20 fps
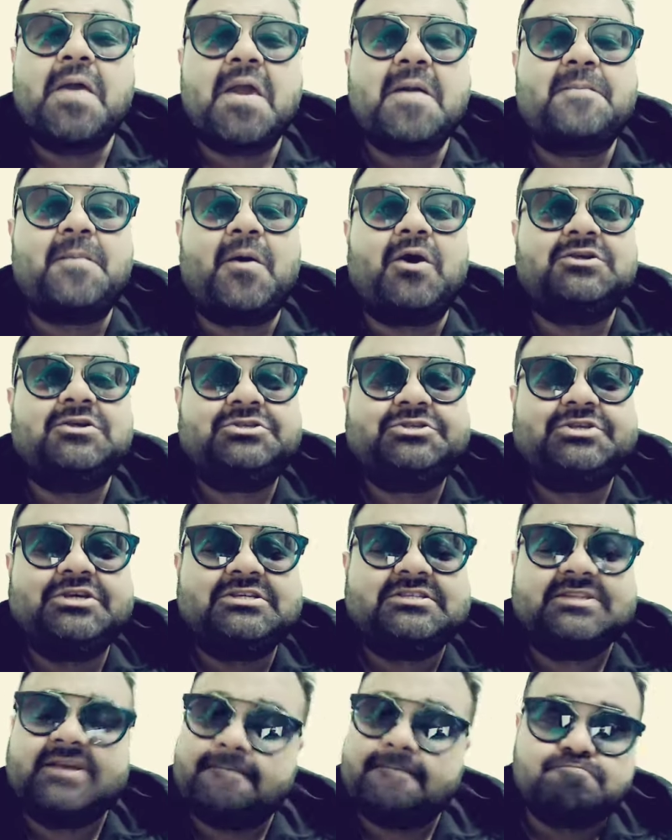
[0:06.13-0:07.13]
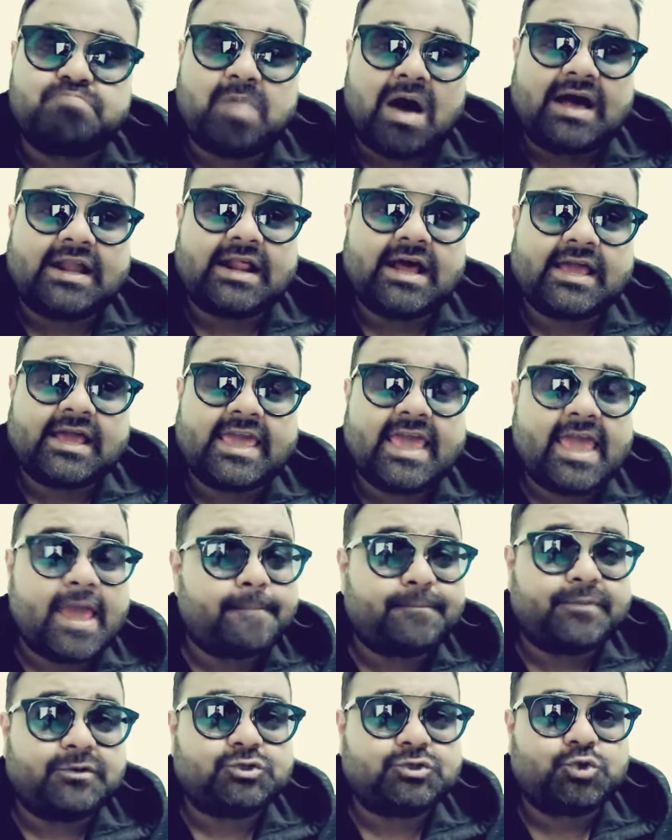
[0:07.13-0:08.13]
बिग बॉस सीजन 12 के
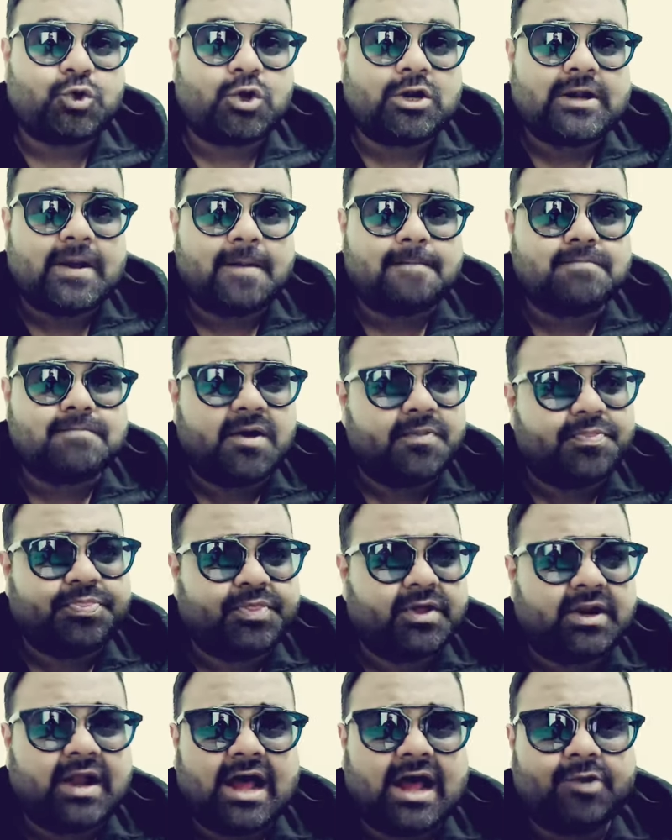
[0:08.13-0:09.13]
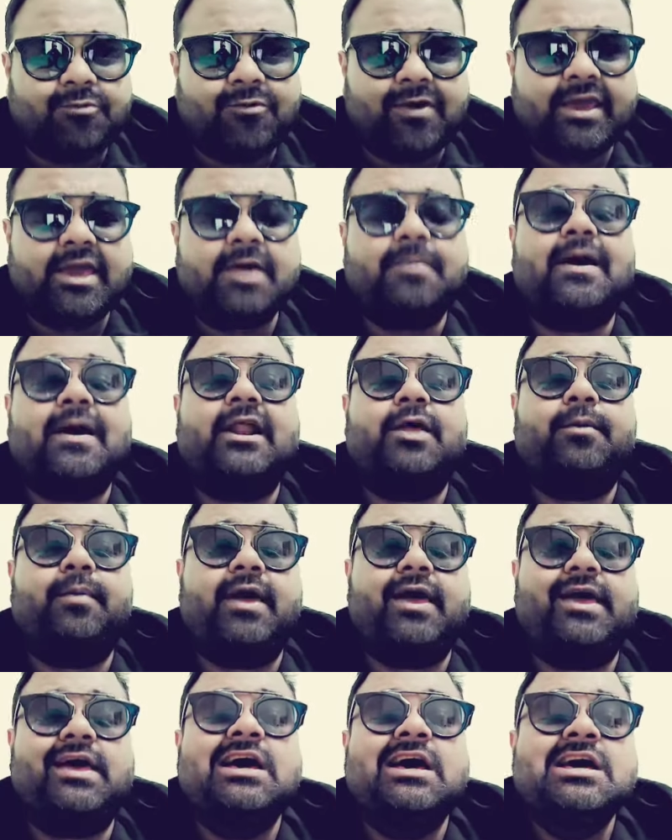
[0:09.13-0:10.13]
एपिसोड नंबर तिरानवे के बारे
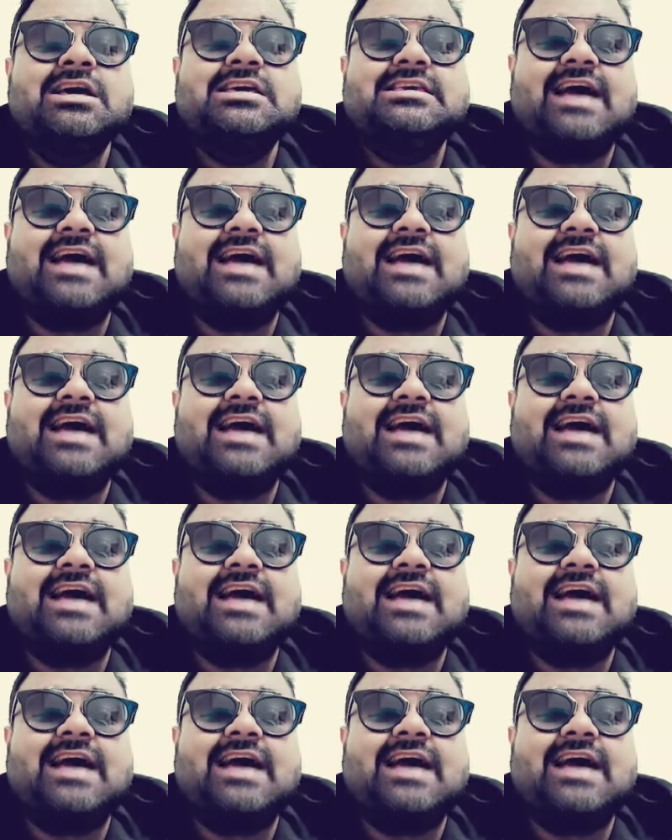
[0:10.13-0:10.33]
में